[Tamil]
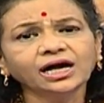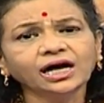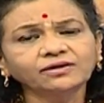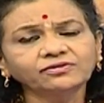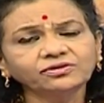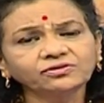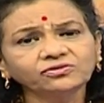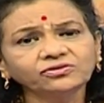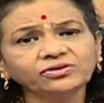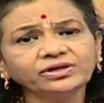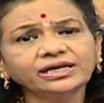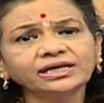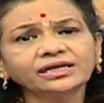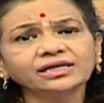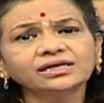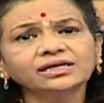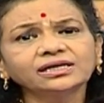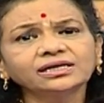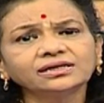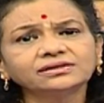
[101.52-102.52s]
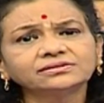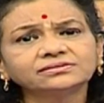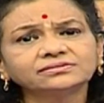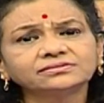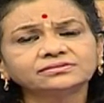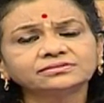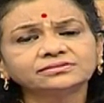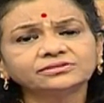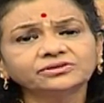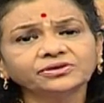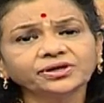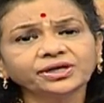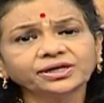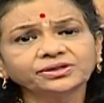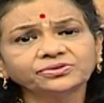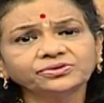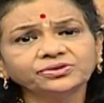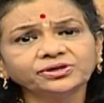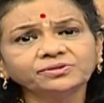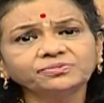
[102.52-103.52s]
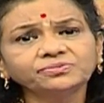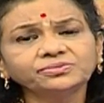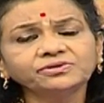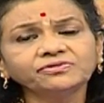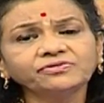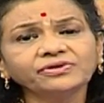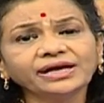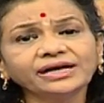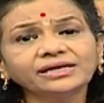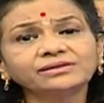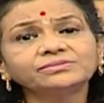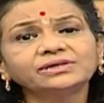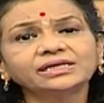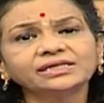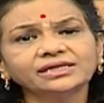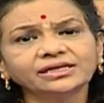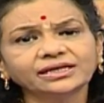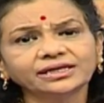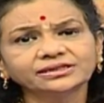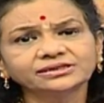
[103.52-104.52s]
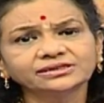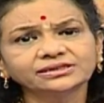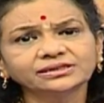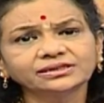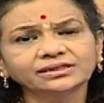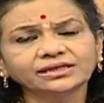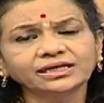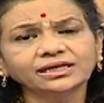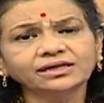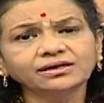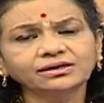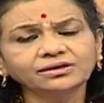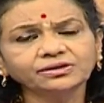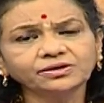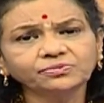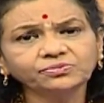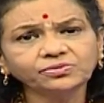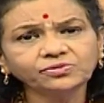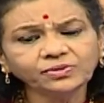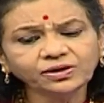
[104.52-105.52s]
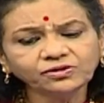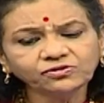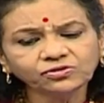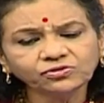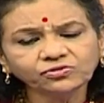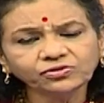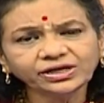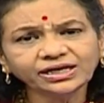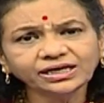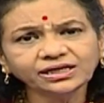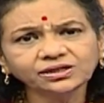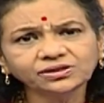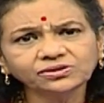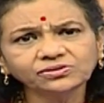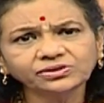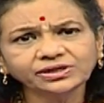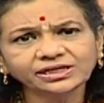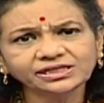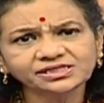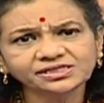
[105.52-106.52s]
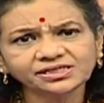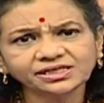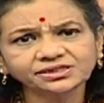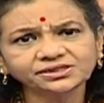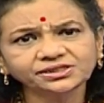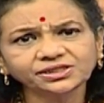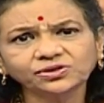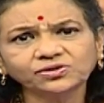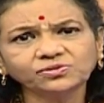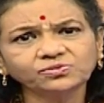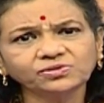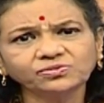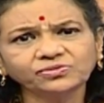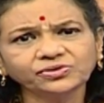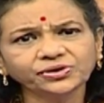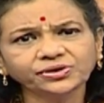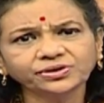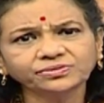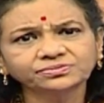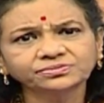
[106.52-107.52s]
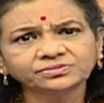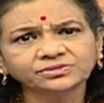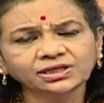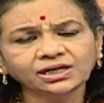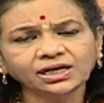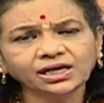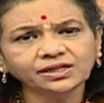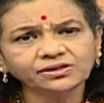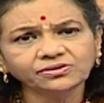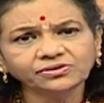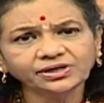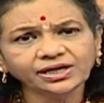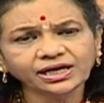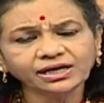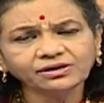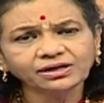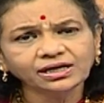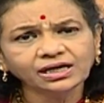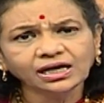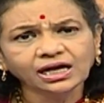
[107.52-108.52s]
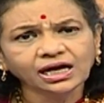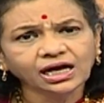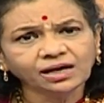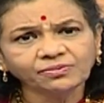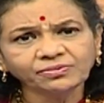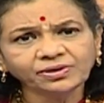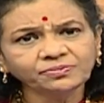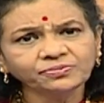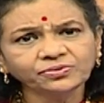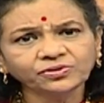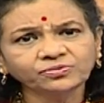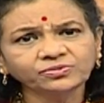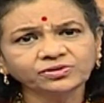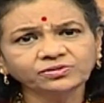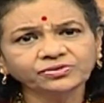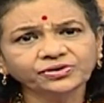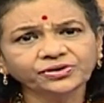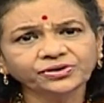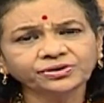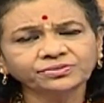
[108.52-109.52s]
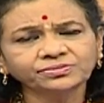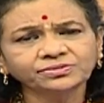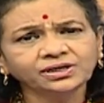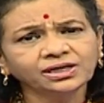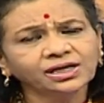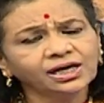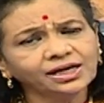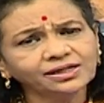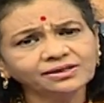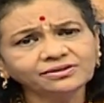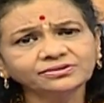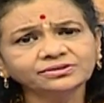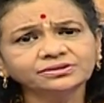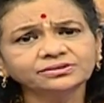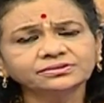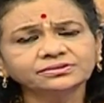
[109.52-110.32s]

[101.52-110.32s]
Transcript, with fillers: அவர் உயிரணுக்கள் உடைய துடிப்பு வேகம் அதிகாச்சு ஏன்னா அது எப்பவுமே ஒரு உயிரணுக்களுடைய ஸ்ட்ரக்சர் ரொம்ப முக்கியம் அதனுடைய அமைப்பு ரொம்ப முக்கியம் அது